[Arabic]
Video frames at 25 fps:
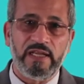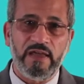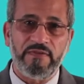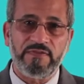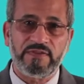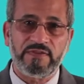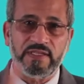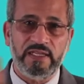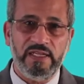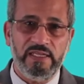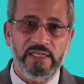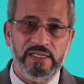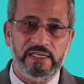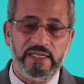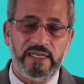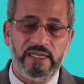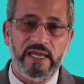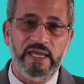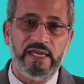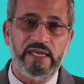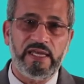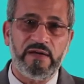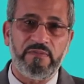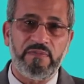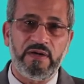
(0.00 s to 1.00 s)
نفس
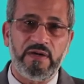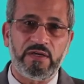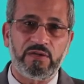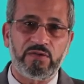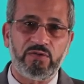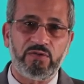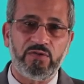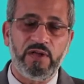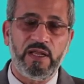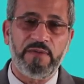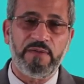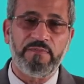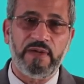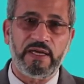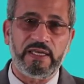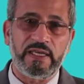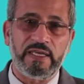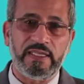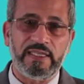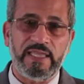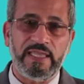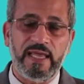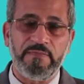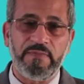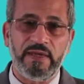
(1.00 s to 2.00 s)
الحكاية برضو
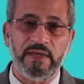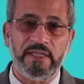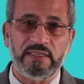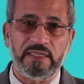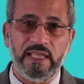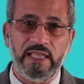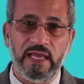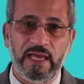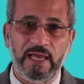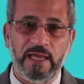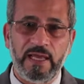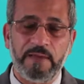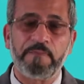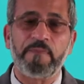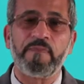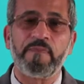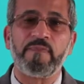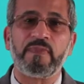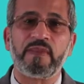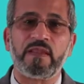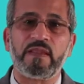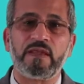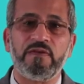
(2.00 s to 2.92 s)
لما جيت عملتها